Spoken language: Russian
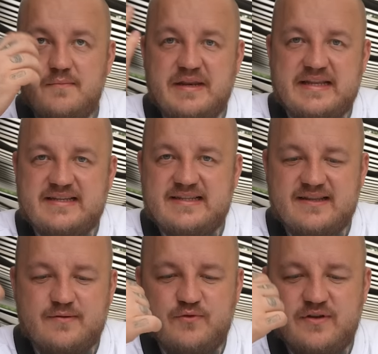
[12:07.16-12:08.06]
Перед
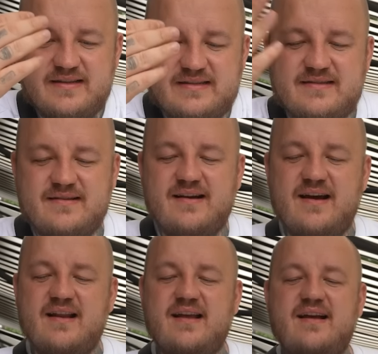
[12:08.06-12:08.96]
десертом у нас
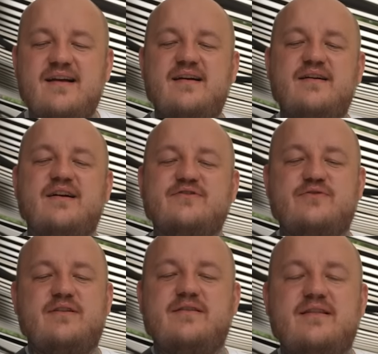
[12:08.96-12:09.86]
каре
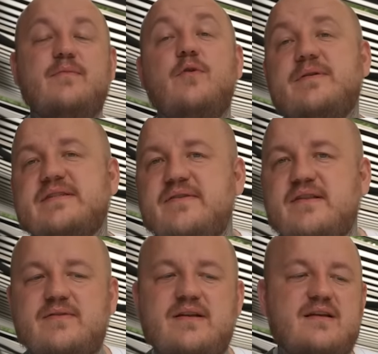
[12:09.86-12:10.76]
касули. Нам его
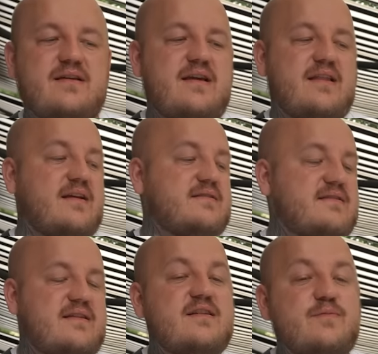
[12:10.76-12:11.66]
посоветовали, я
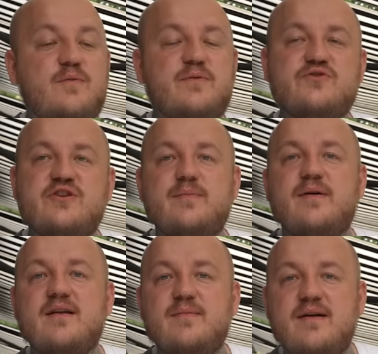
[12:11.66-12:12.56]
отказаться не смог, потому что рыба
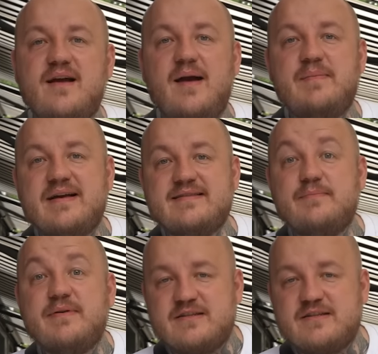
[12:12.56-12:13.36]
рыбой, а мясо по